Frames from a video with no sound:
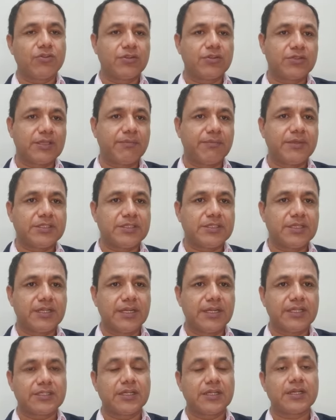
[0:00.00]
también si
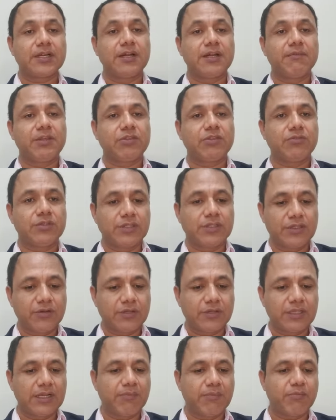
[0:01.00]
lees el reglamento interior
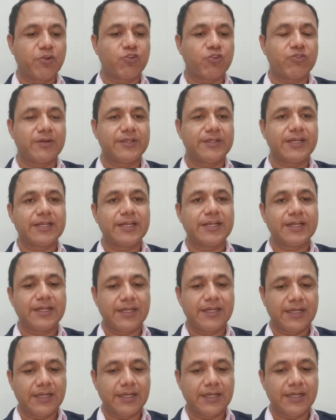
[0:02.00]
de la Procuraduría
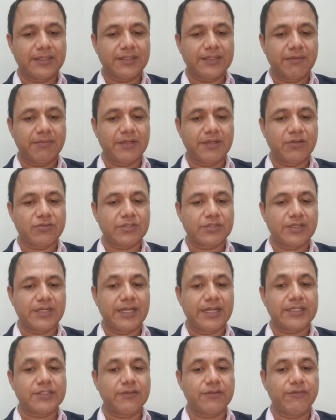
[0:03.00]
Agraria, ahí también los
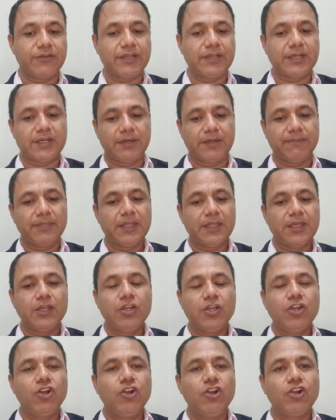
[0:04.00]
clasifica.
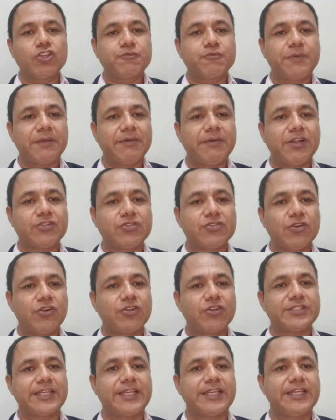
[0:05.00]
Los primeros son
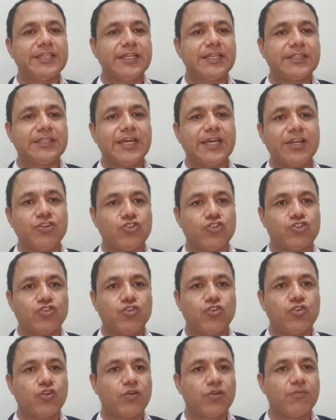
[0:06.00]
los ejidatarios,
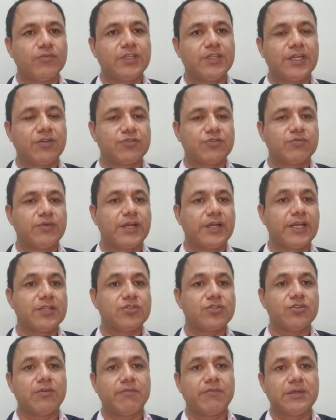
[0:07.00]
o comuneros, mujeres
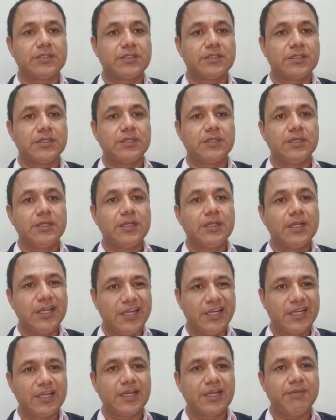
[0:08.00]
y hombres,
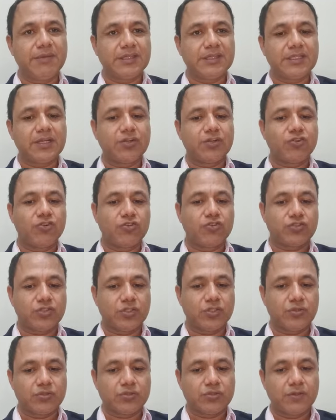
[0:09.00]
legalmente
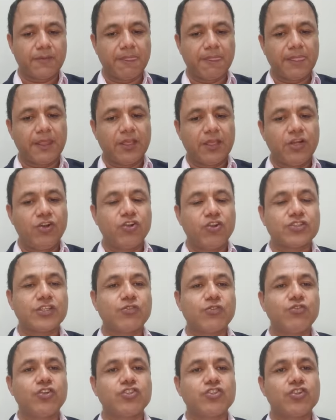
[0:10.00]
reconocidos. Los
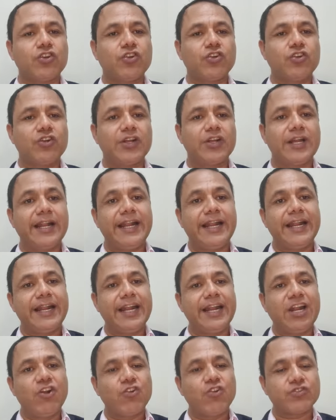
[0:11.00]
segundos son
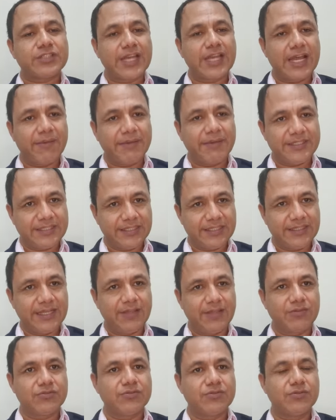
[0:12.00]
los
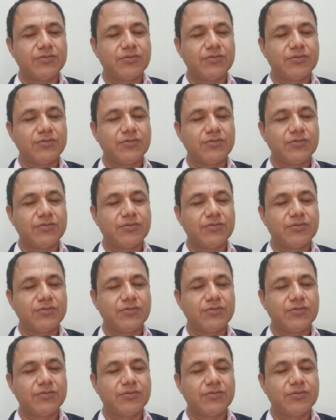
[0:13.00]
avecindados